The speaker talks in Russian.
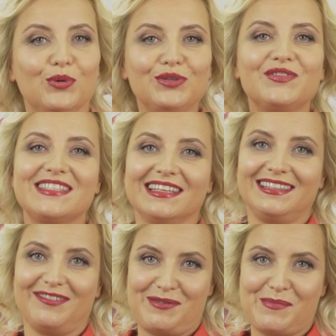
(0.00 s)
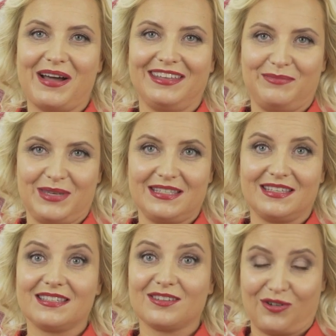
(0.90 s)
Будь в центре внимания
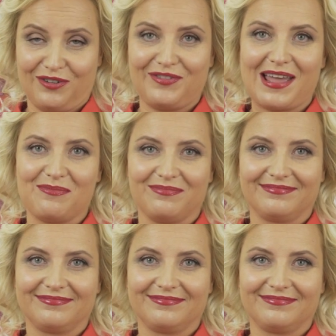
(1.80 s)
вместе с Oriflame.